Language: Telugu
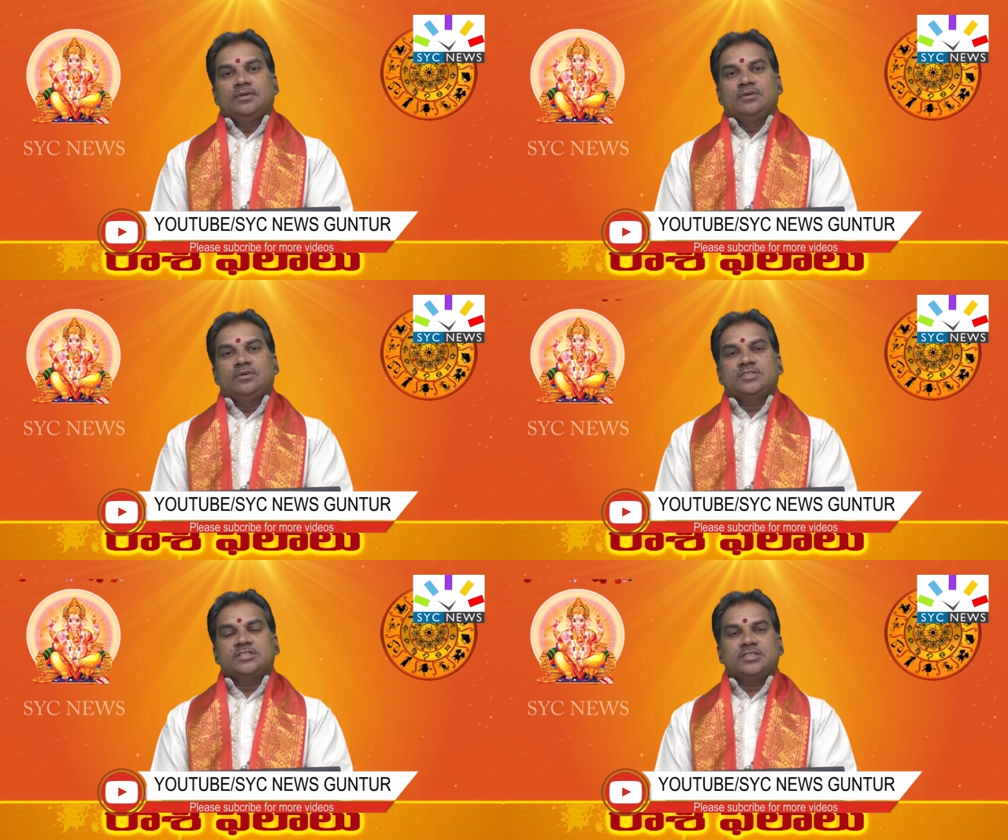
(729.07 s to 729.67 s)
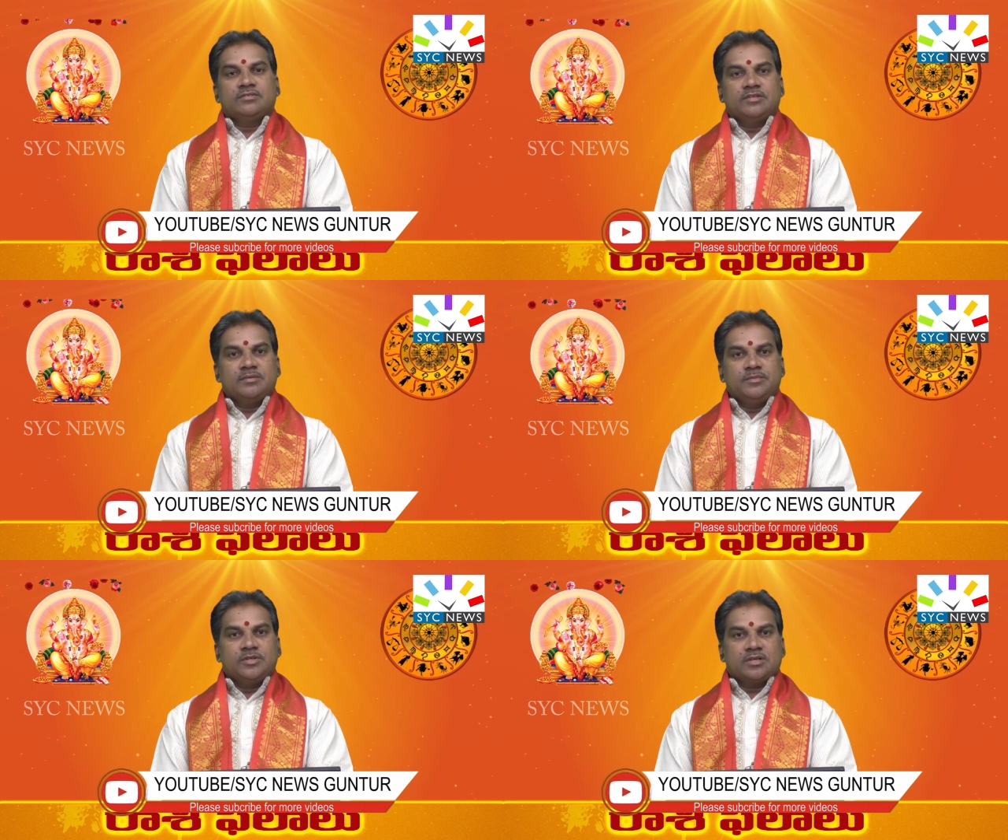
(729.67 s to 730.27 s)
ఈరోజు
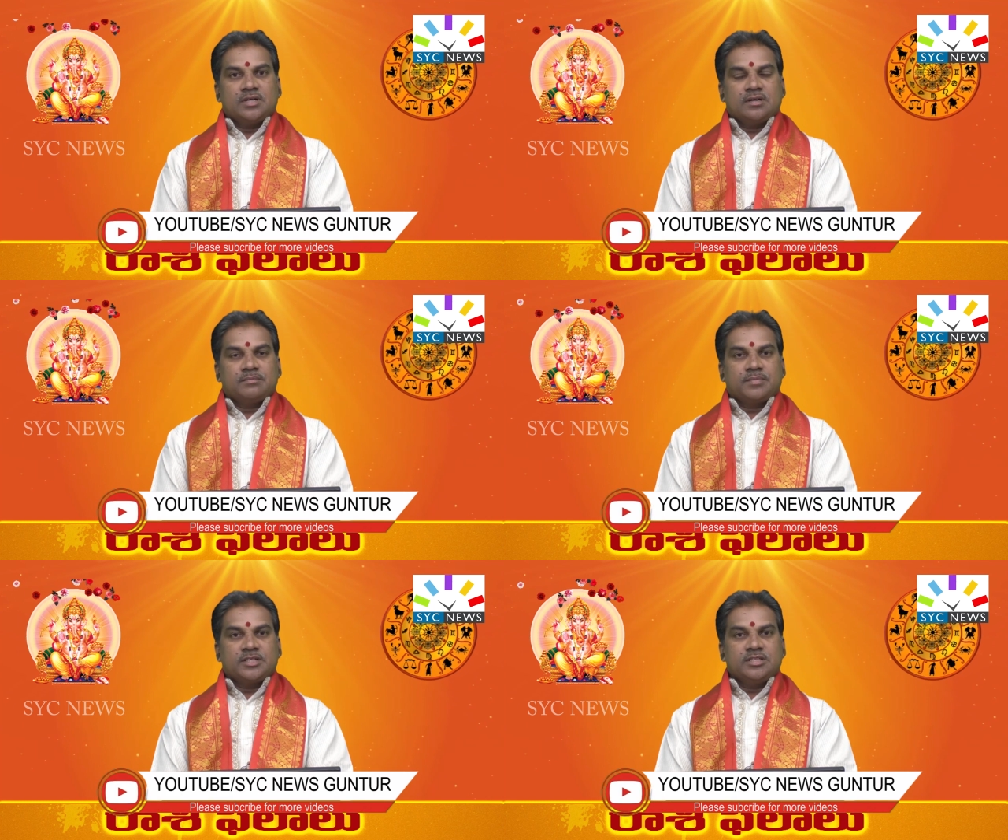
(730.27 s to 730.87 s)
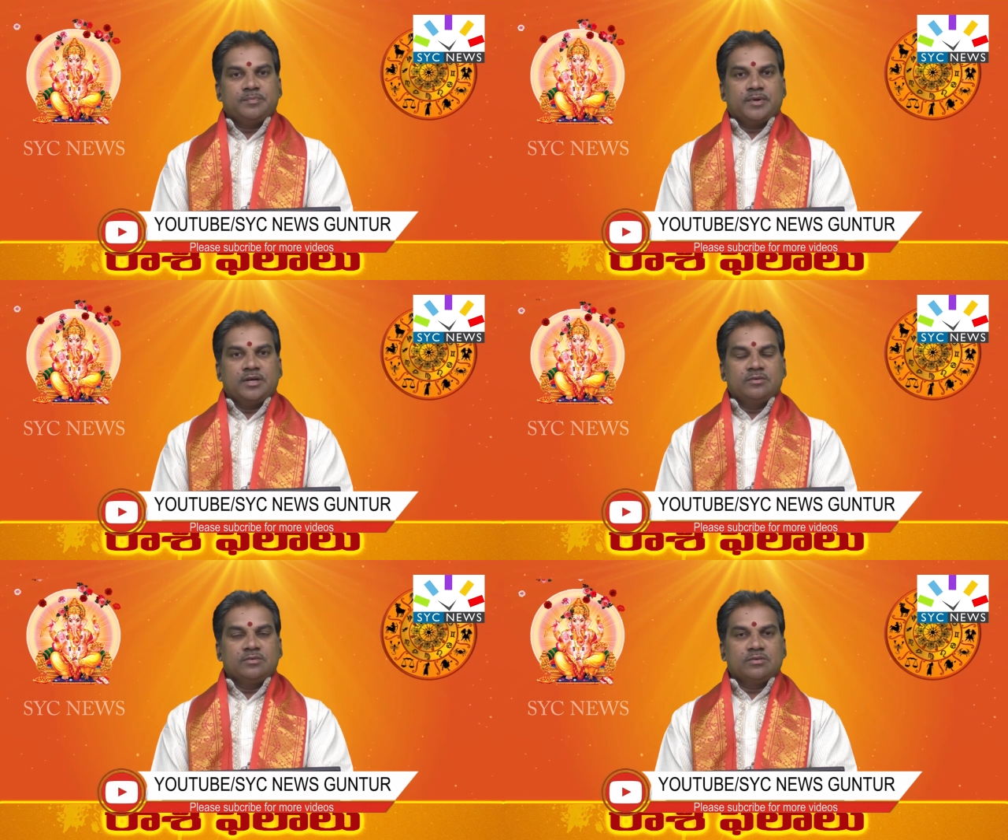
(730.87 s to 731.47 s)
చేసేటువంటి మీ యొక్క ప్రతి
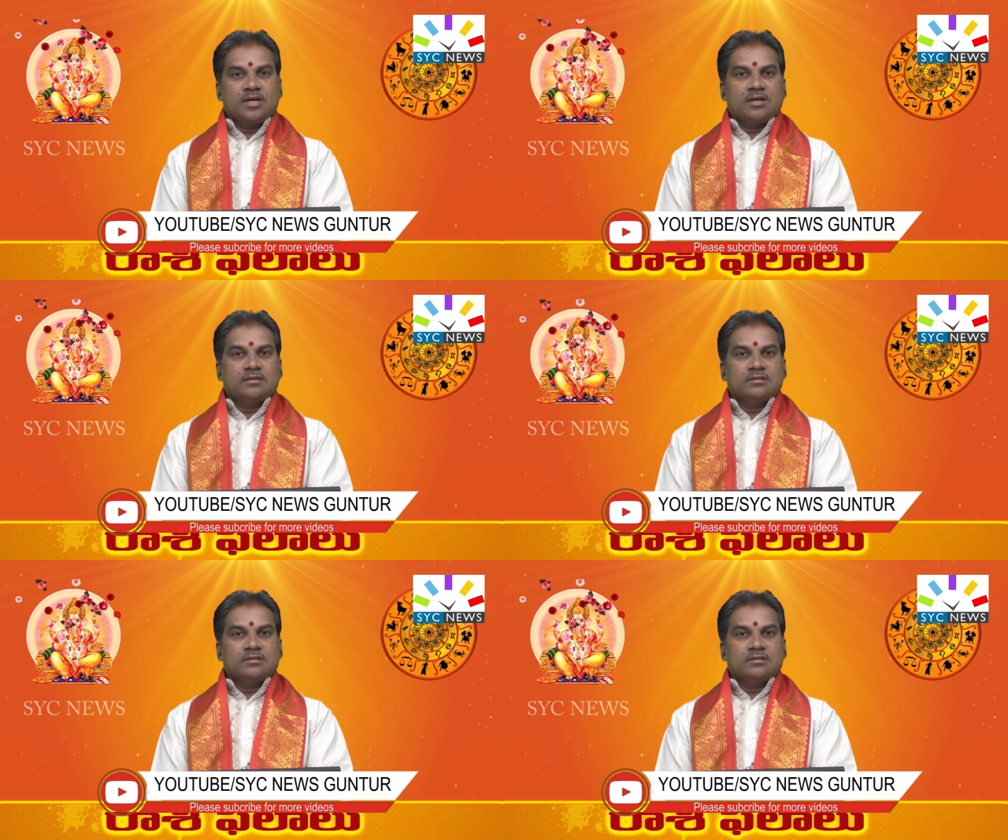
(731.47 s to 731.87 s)
పనులను కూడా